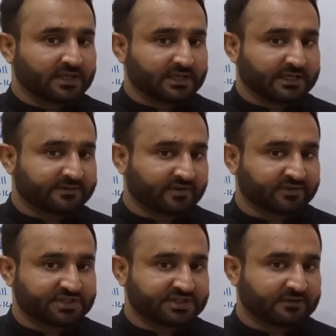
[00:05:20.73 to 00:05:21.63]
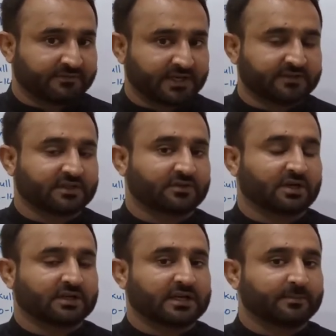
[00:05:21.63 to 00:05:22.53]
एक ट्रांजिशनल फेज़ के
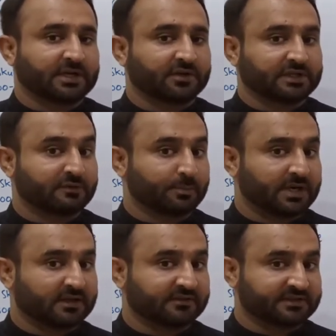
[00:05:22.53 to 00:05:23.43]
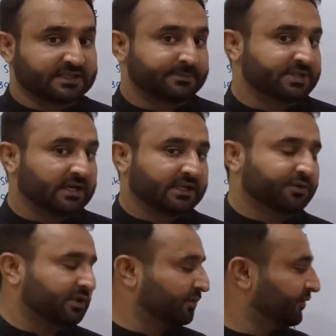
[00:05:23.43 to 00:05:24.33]
दौरान काम कर रहा होता है वो पांस जब जाग रहे
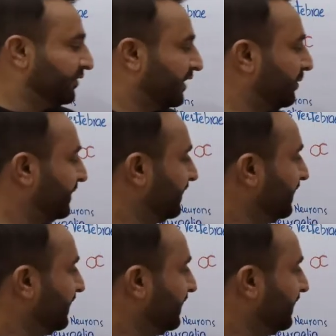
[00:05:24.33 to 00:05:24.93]
होते हैं तो उस दौरान भी